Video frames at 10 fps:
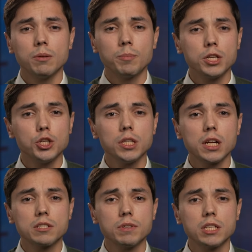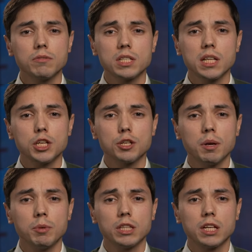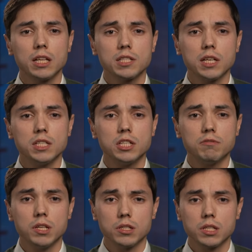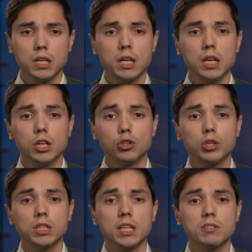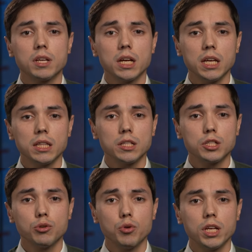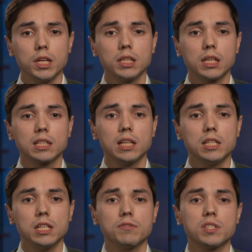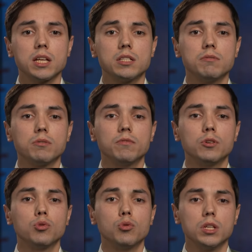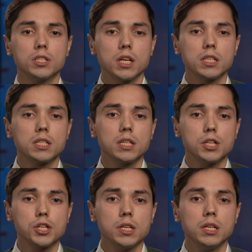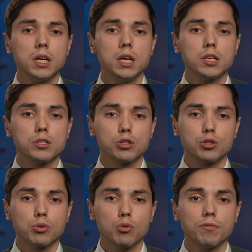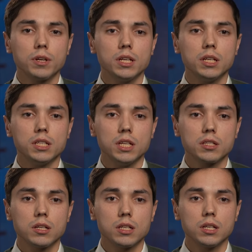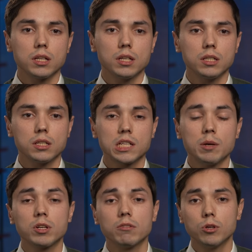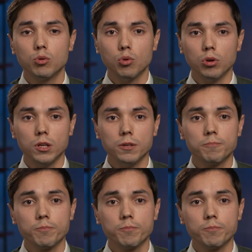Причина развития в настоящий момент до конца неизвестна, но одна из вероятных теорий – это отклонение в стадии вакуолизации кишки со шнуровкой нескольких этих самых вакуолей.